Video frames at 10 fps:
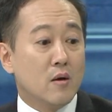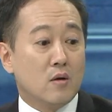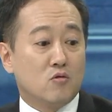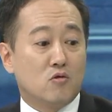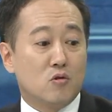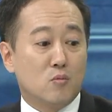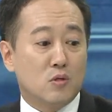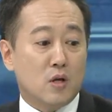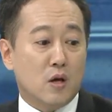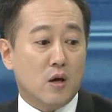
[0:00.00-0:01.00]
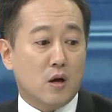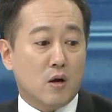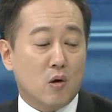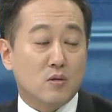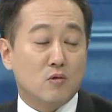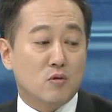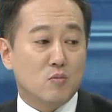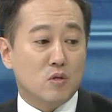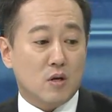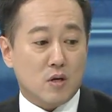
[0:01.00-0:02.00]
수출 문제가 경상수지
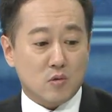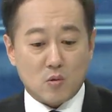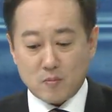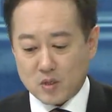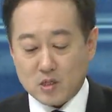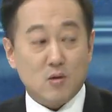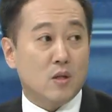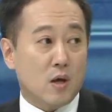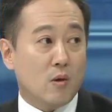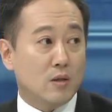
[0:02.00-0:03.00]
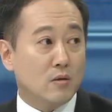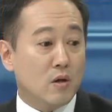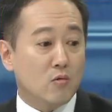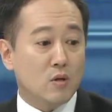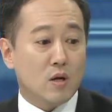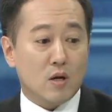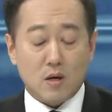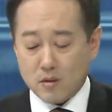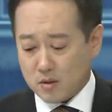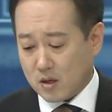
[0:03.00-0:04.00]
문제가 계속 지적이 돼 왔는데 우리나라가
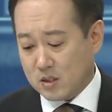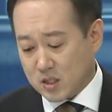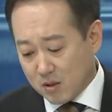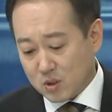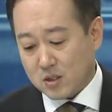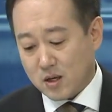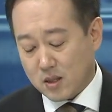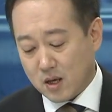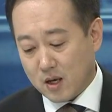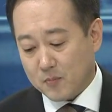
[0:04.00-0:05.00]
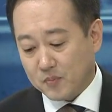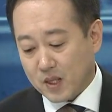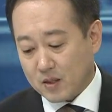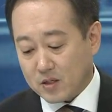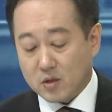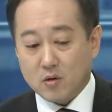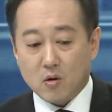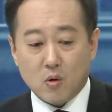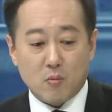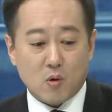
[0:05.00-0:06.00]
짧은 시간 내에 다시
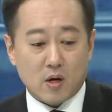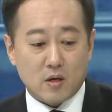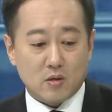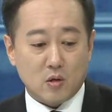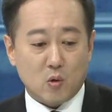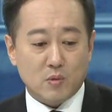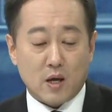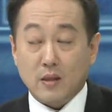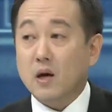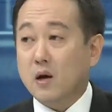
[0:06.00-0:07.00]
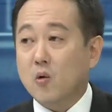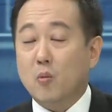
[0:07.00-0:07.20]
그거를 회복할 가능성이 높지 않다라고